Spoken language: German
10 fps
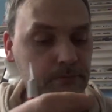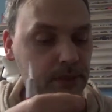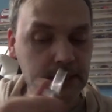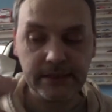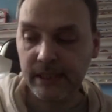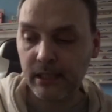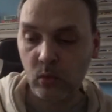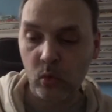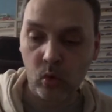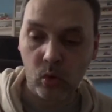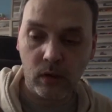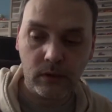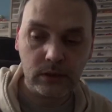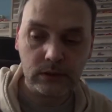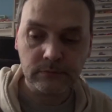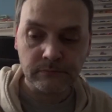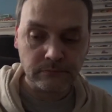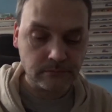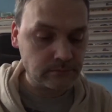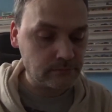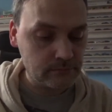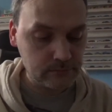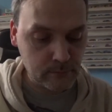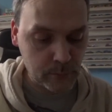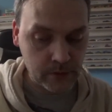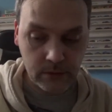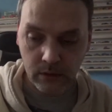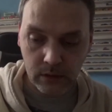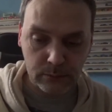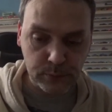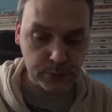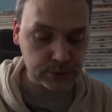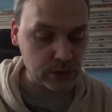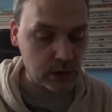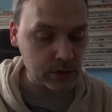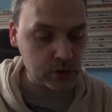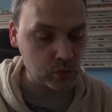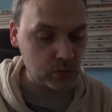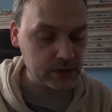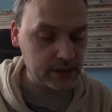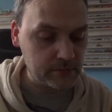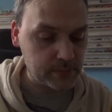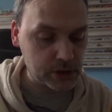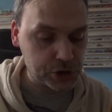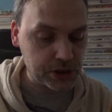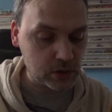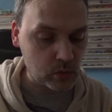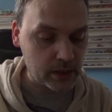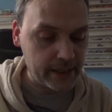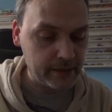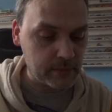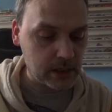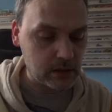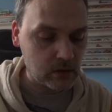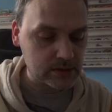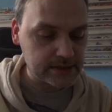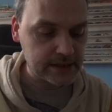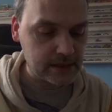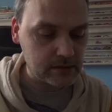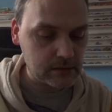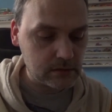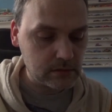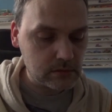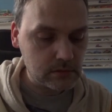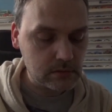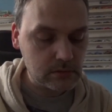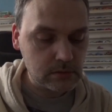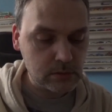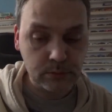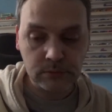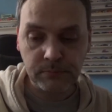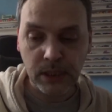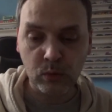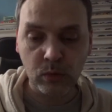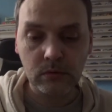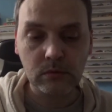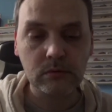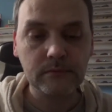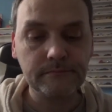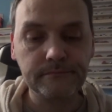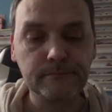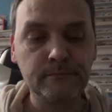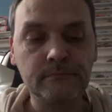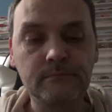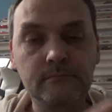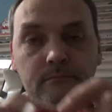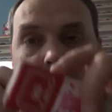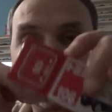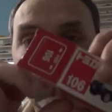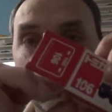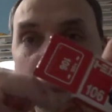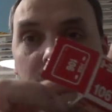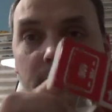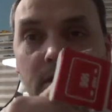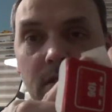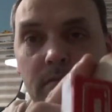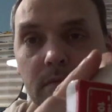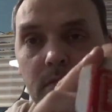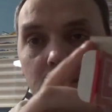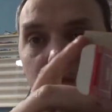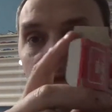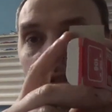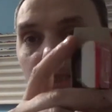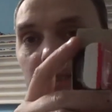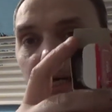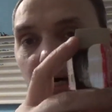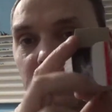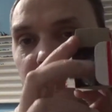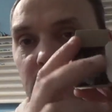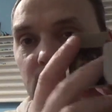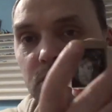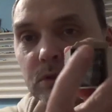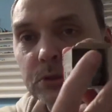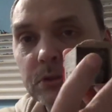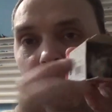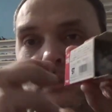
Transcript: Pajero. Ja, dann würde ich sagen, ich hole den Pajero einmal aus der Packung. Ja, hier. Da ist das gute Stück.